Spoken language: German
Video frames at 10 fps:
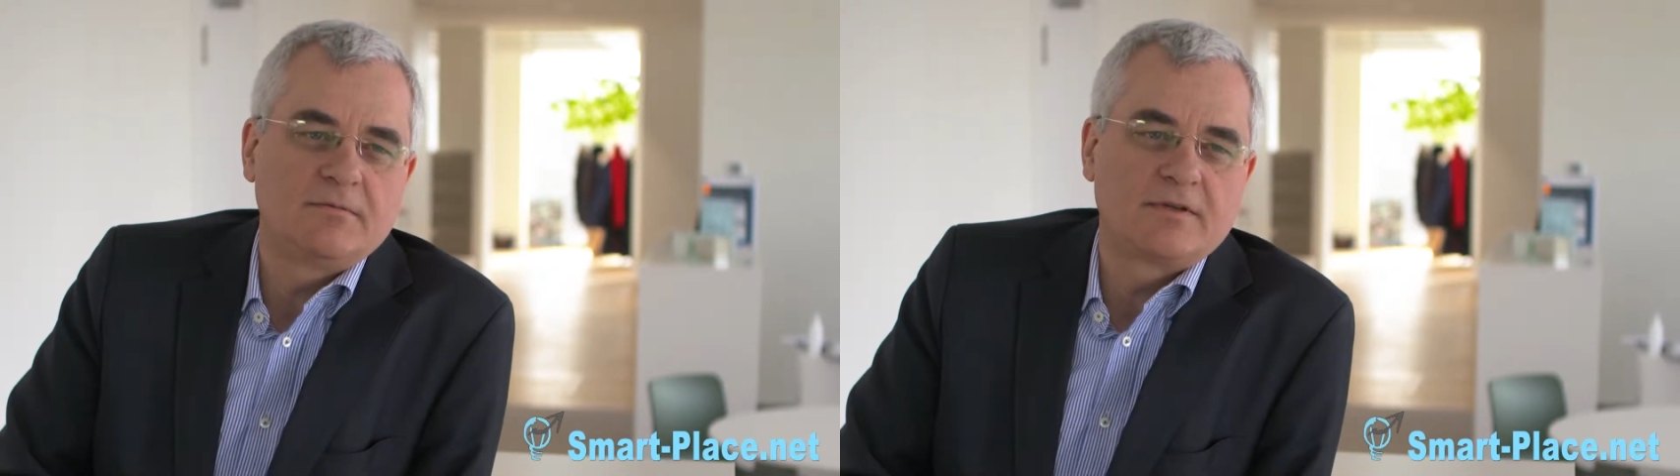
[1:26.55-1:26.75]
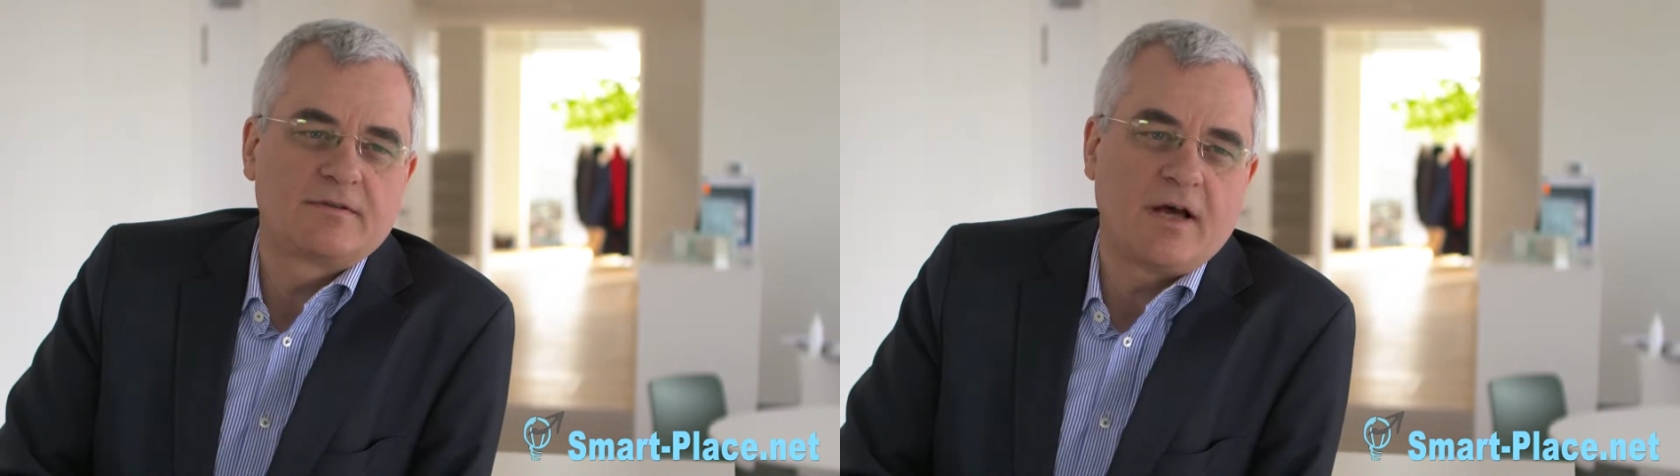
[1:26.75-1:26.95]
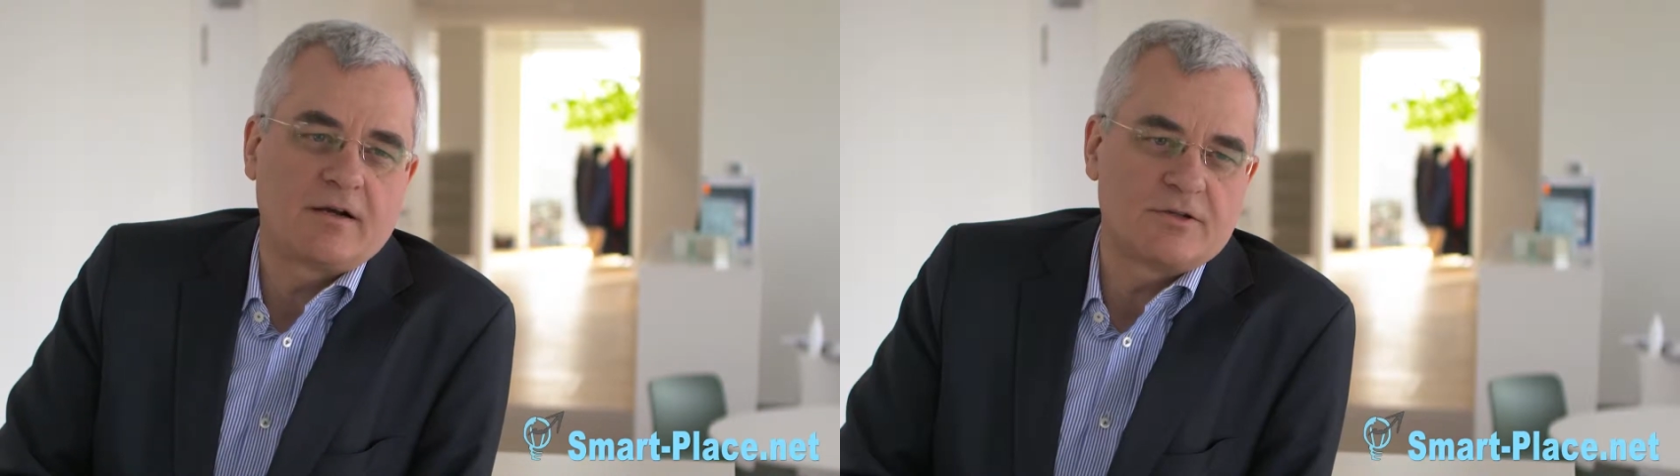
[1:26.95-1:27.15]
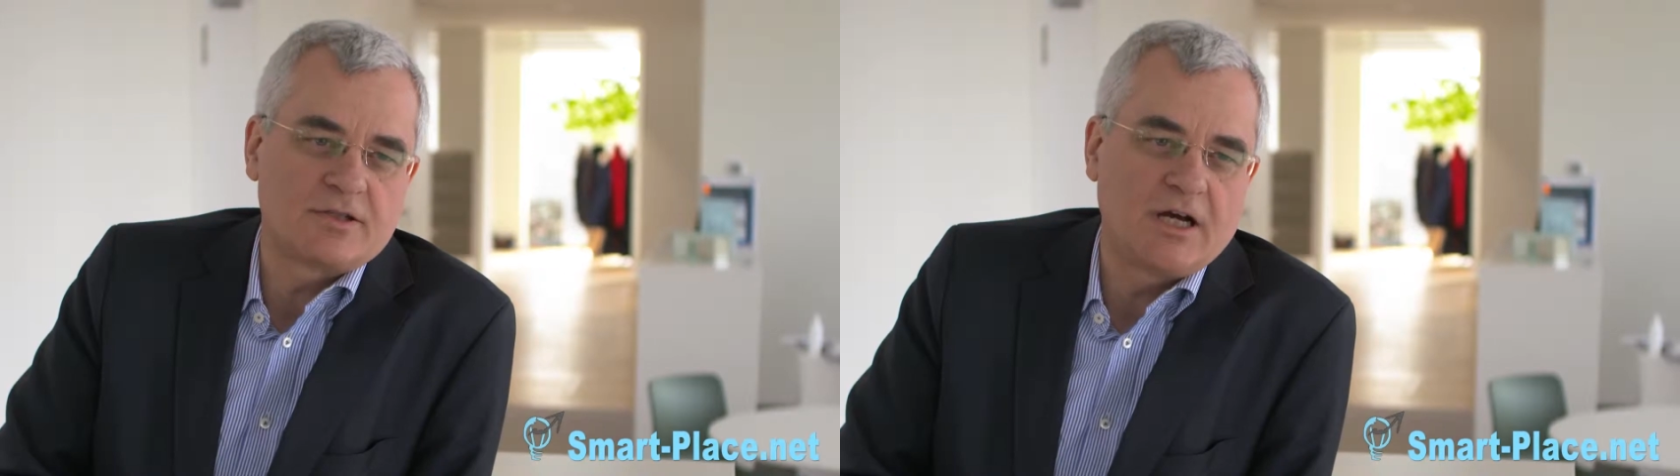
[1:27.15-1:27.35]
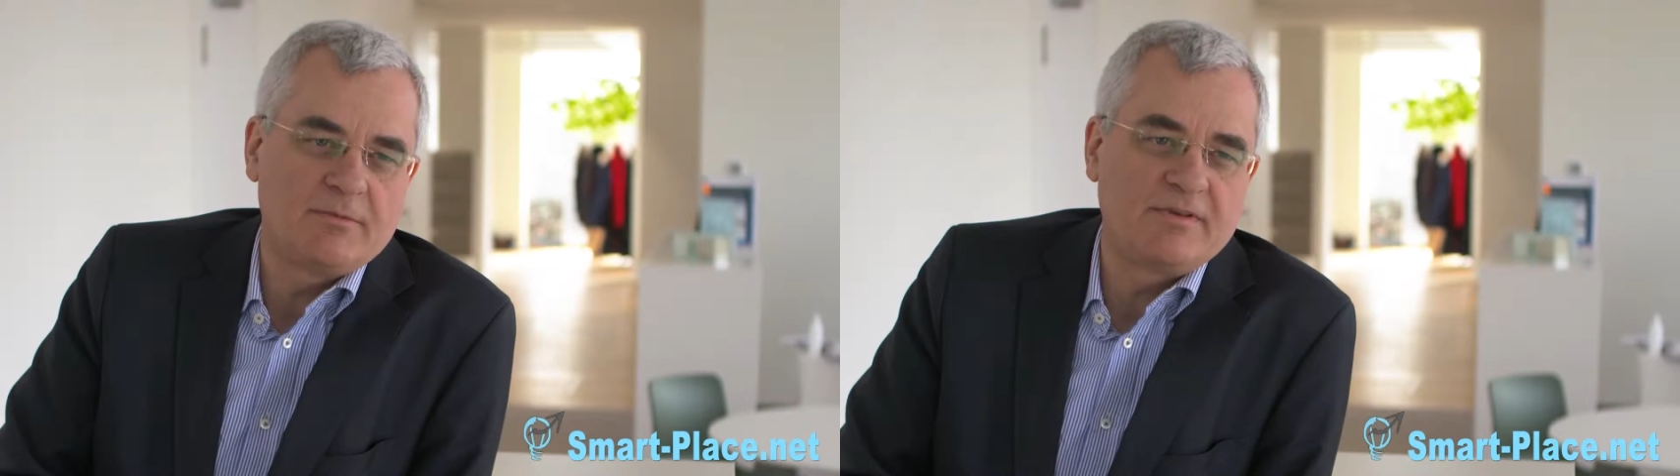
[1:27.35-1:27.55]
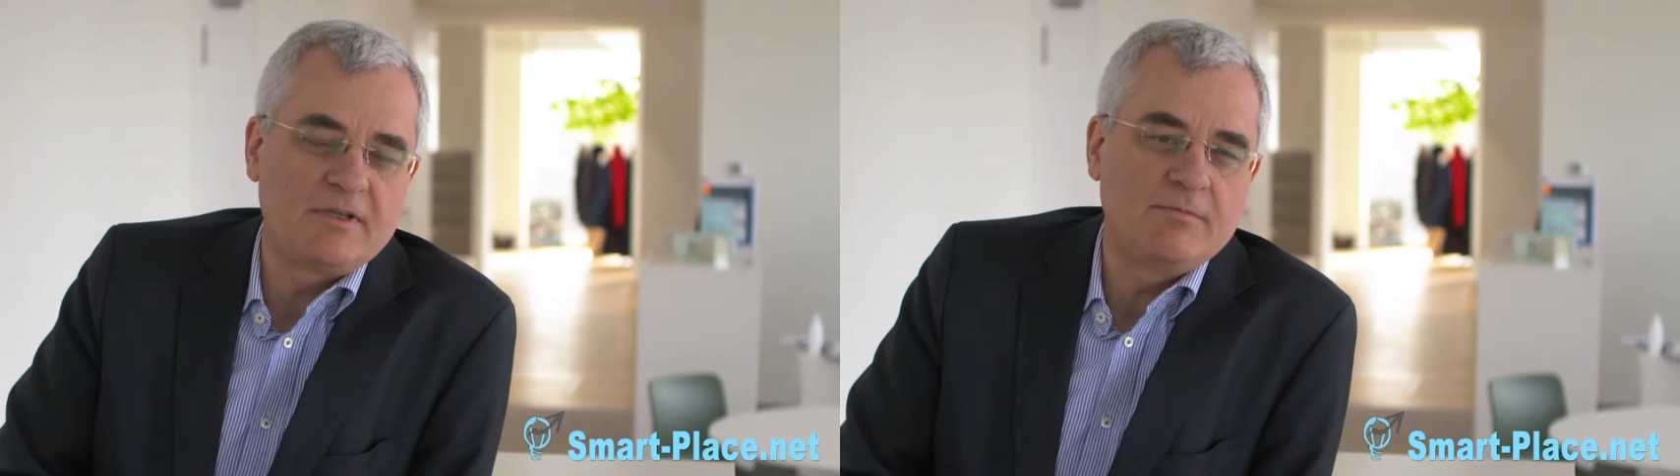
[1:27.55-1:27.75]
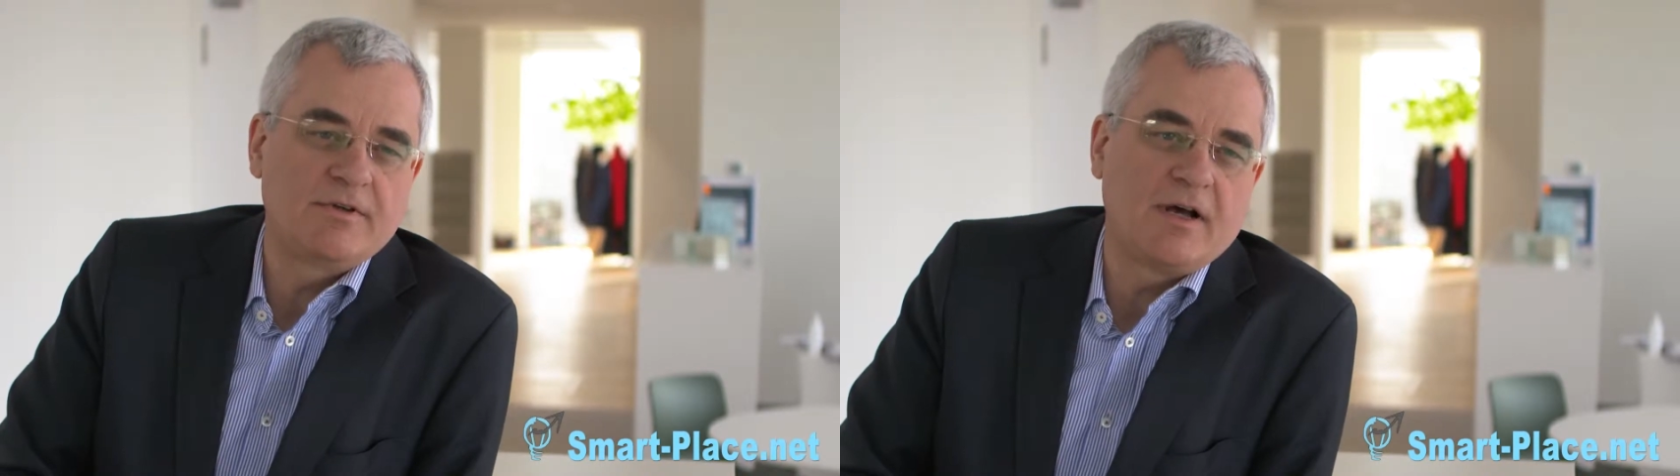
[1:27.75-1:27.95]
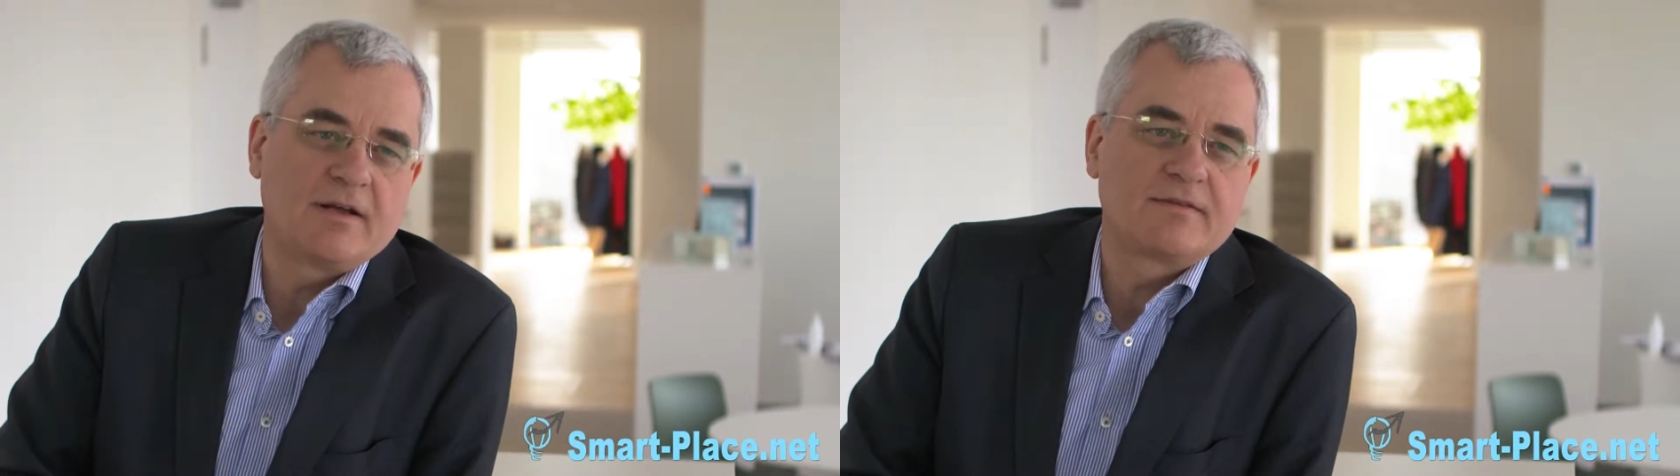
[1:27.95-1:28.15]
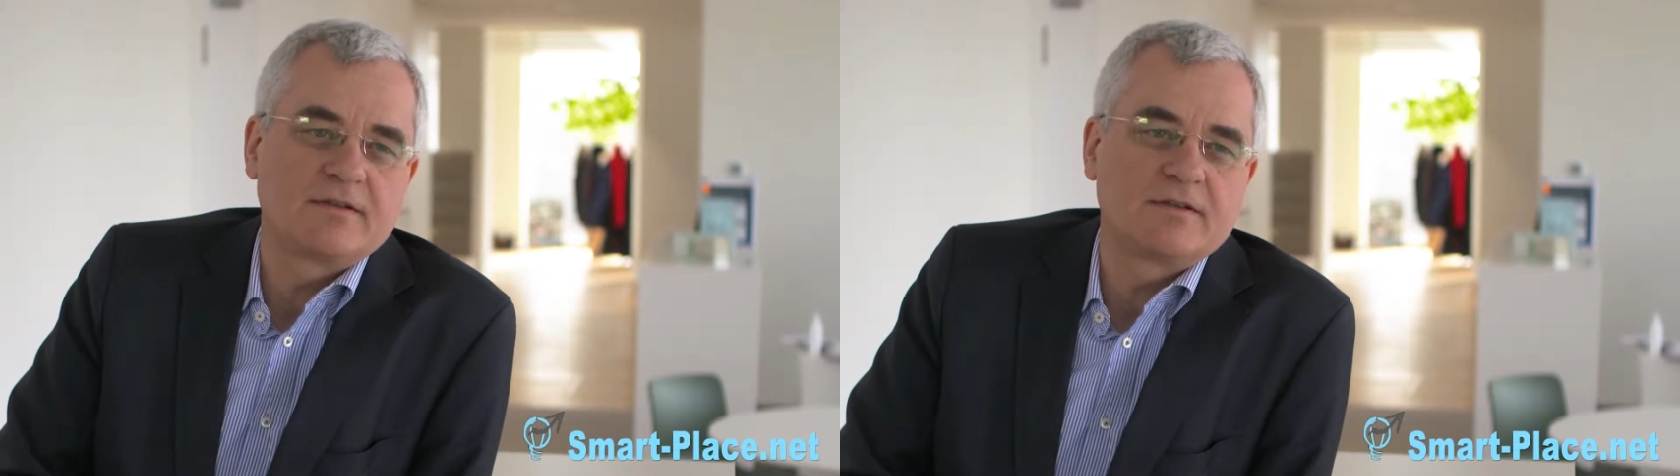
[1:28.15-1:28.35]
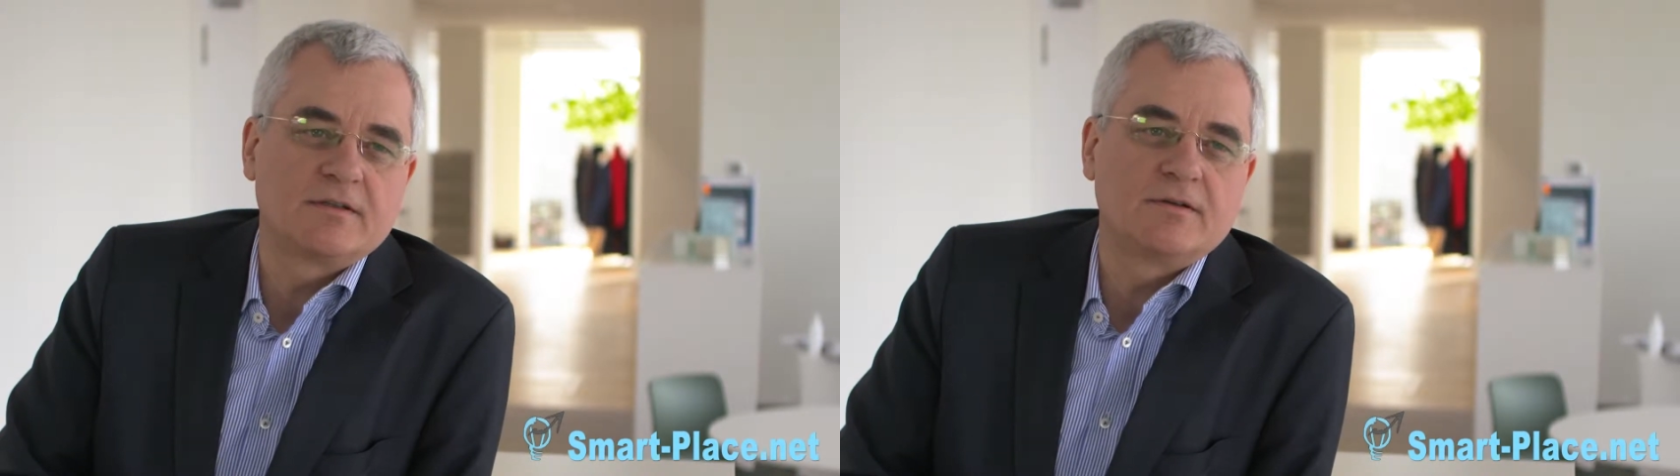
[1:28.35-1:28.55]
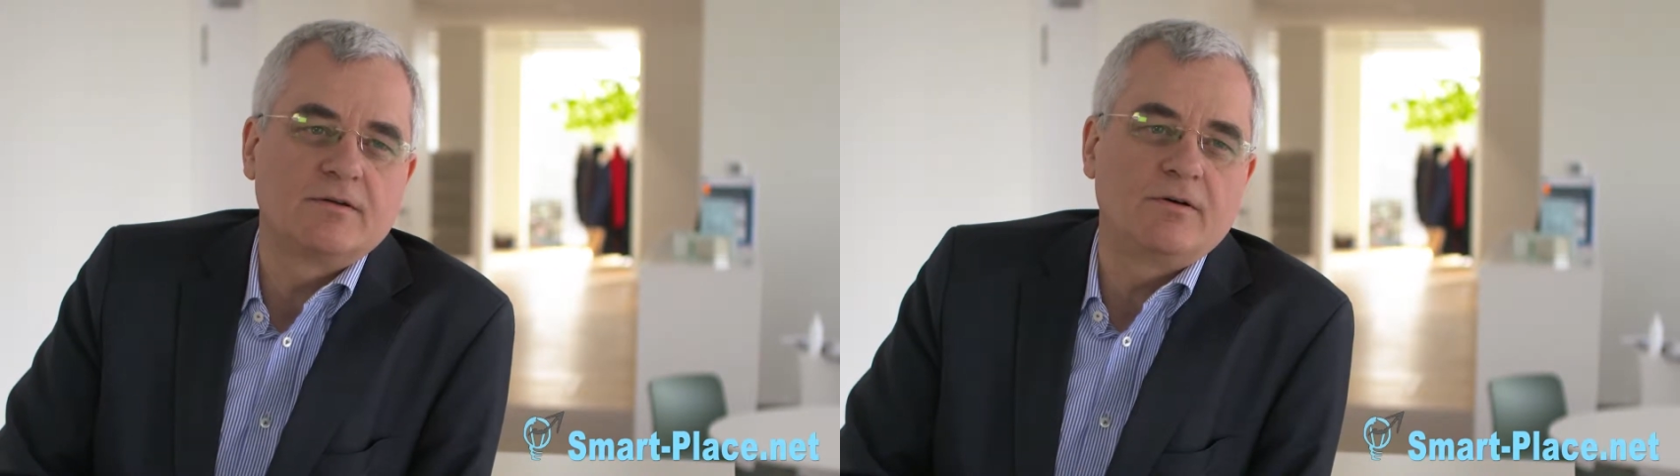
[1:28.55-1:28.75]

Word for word: mit sage und schreibe 87 äh,